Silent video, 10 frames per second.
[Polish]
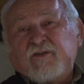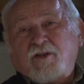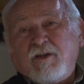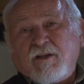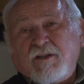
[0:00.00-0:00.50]
w
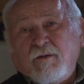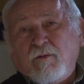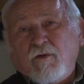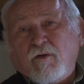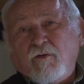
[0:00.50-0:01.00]
30
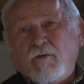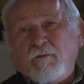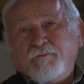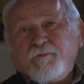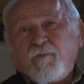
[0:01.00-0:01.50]

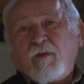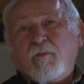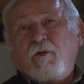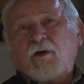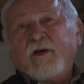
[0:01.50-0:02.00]
roku
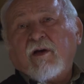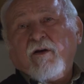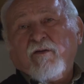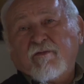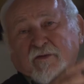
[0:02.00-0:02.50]

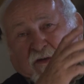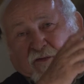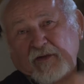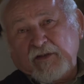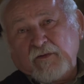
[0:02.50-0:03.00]
pojechał, w
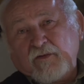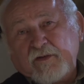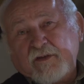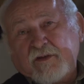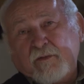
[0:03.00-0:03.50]

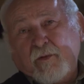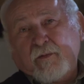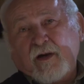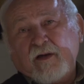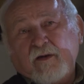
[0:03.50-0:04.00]
26 się
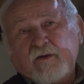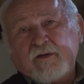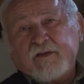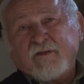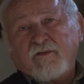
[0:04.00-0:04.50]
pobrali
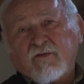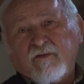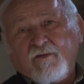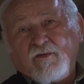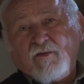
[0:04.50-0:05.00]
rodzice, w
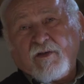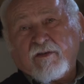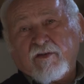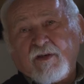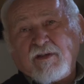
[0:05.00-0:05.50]

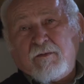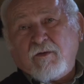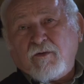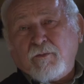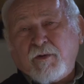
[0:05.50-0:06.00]
30
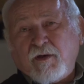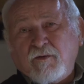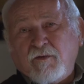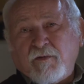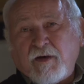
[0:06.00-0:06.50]
roku pojechał
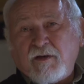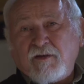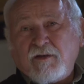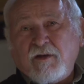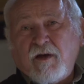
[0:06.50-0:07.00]
do
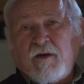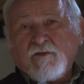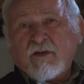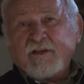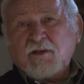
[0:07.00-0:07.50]
Francji, w
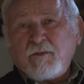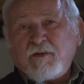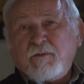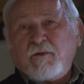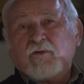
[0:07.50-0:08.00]

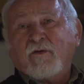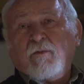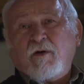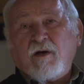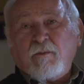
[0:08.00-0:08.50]
38 roku
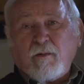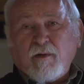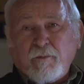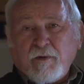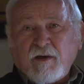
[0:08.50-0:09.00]
moja
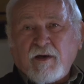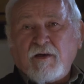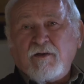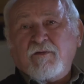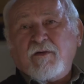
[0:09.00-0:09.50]
mama
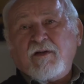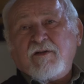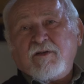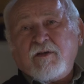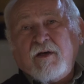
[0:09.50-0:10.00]
pojechała do
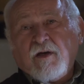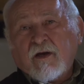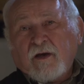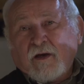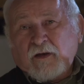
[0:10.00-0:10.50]
Francji.
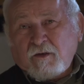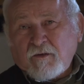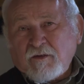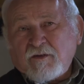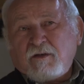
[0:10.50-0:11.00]

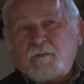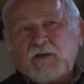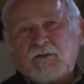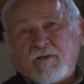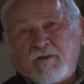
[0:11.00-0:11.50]
No i rzecz
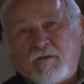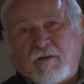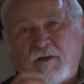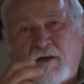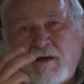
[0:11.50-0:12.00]
bardzo
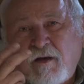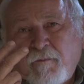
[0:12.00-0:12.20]
istotna.